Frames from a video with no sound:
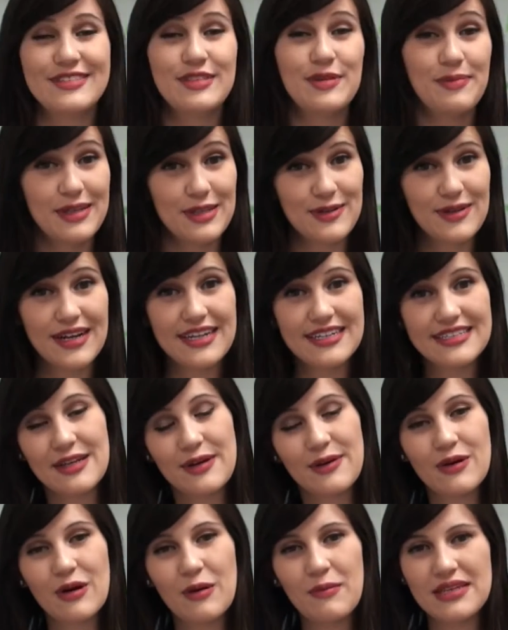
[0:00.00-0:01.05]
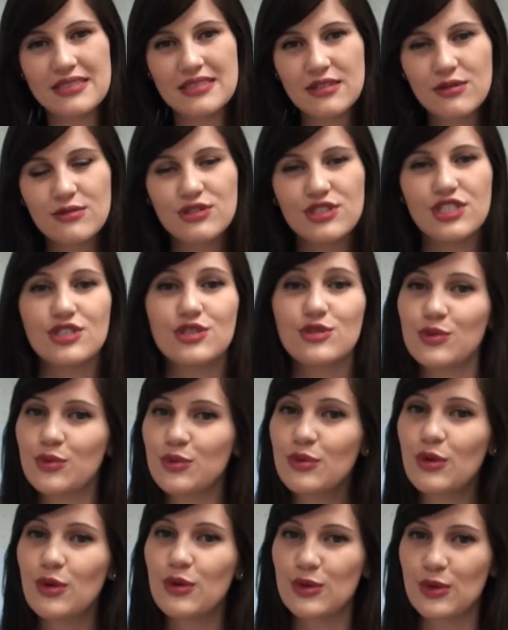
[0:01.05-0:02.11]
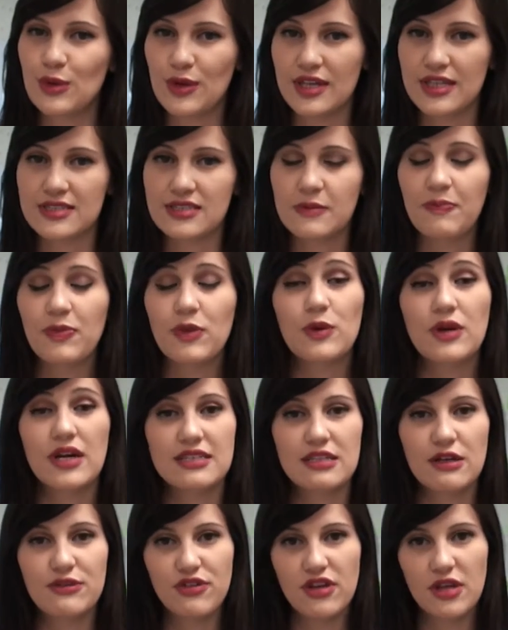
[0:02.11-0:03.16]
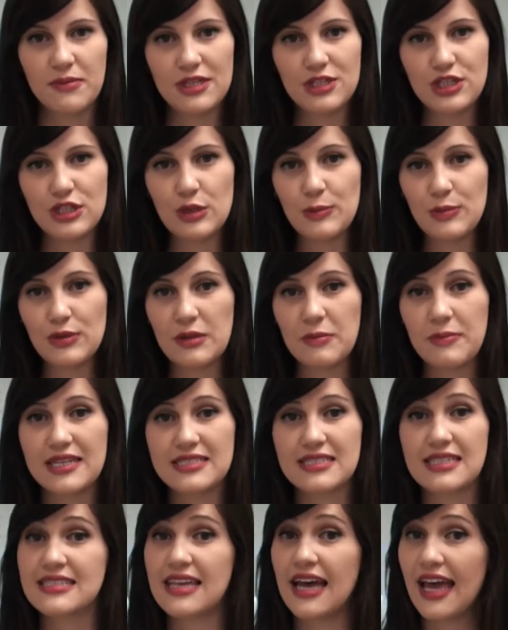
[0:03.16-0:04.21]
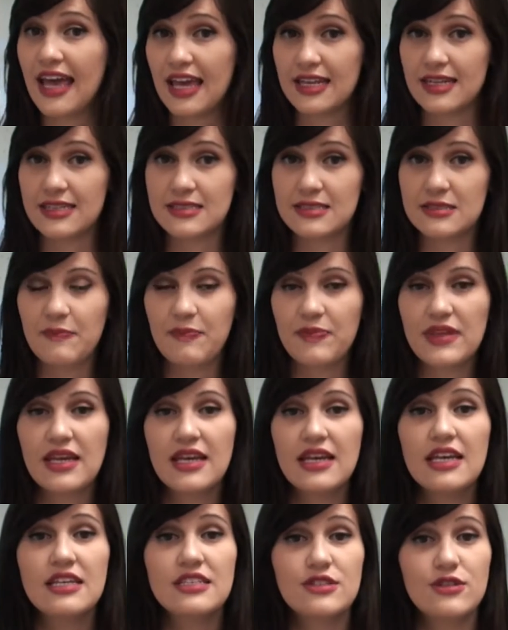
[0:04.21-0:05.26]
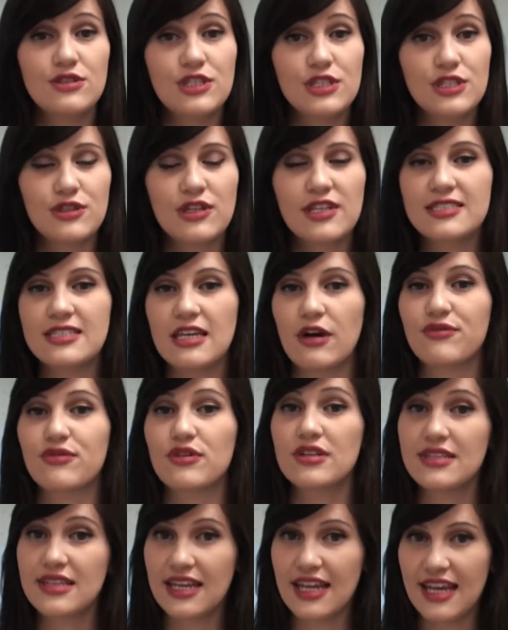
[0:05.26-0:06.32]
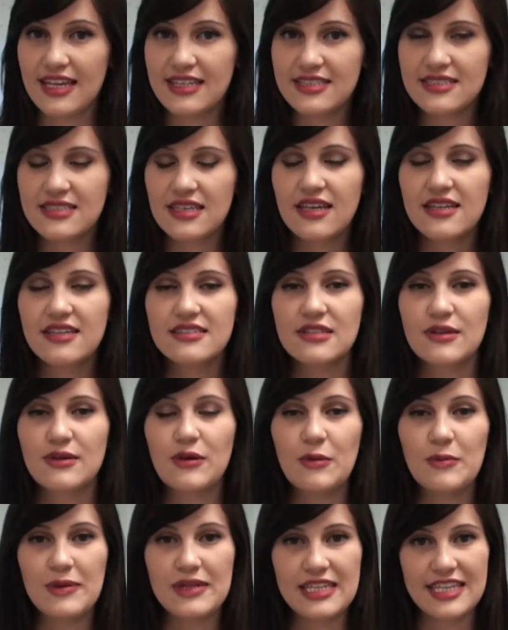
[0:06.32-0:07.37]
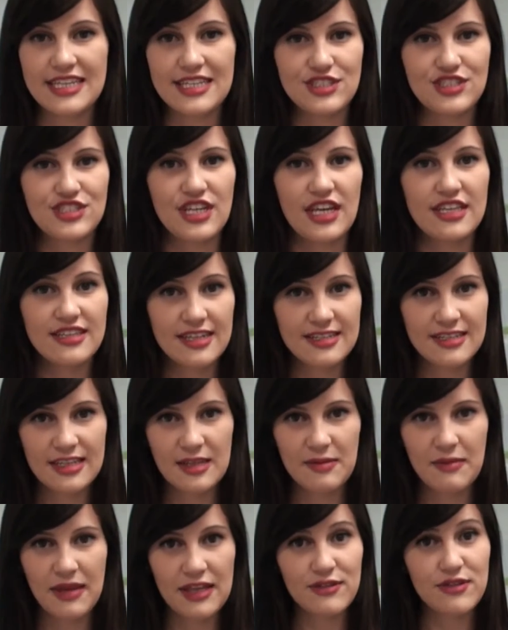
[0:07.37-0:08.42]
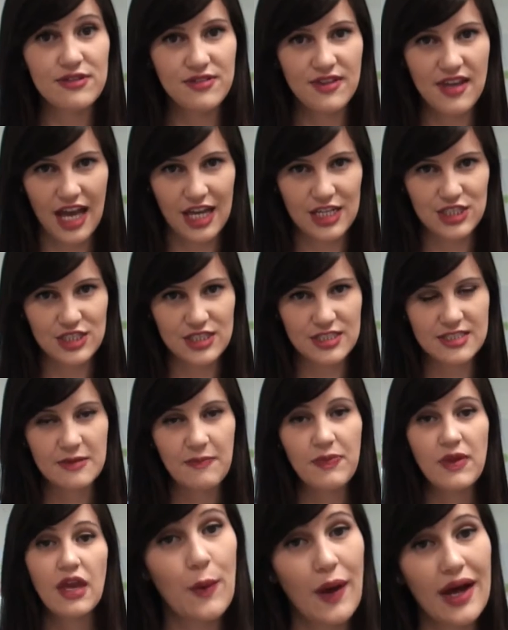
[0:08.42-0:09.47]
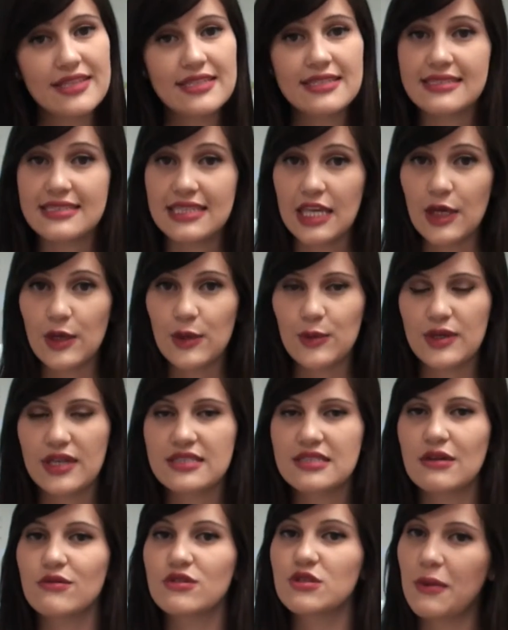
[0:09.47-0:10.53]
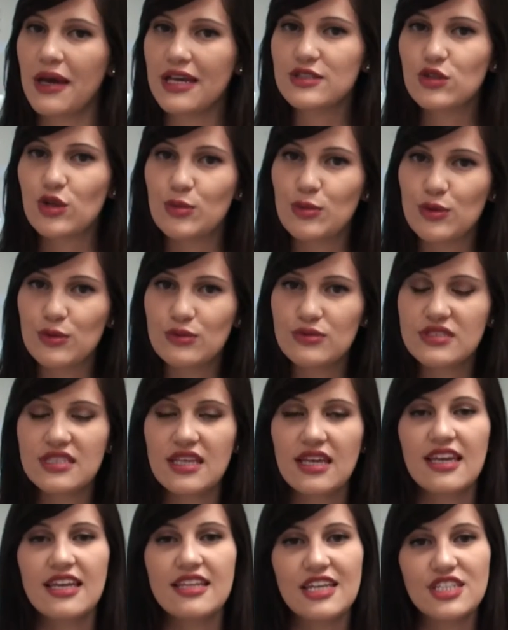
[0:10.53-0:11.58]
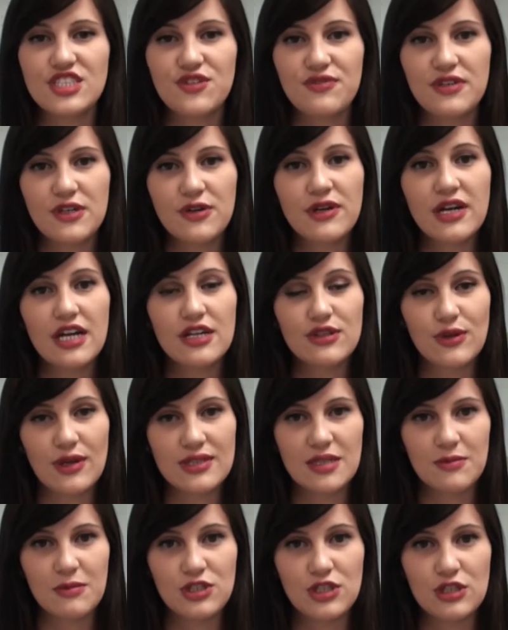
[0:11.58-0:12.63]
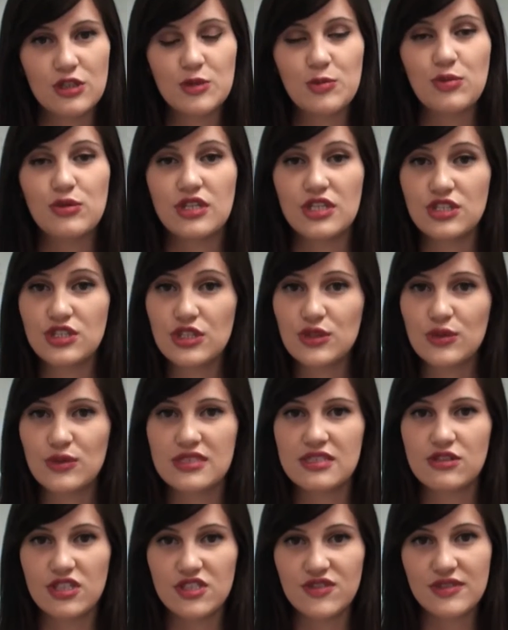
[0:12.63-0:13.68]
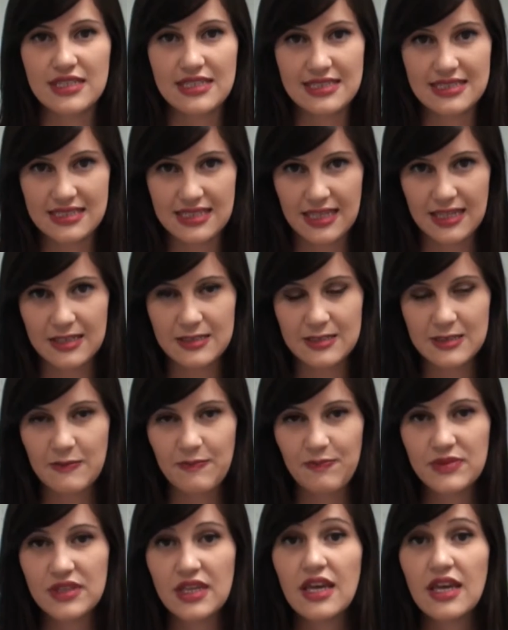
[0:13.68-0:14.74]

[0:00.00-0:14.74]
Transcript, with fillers: Se bem o cartão começa com dígito 1 ou 2, o cartão foi emitido por empresas aéreas. Se o dígito inicial for 3, são companhias de entretenimento e viagens. 4 e 5, que são os mais comuns, identificam cartões emitidos por instituições financeiras.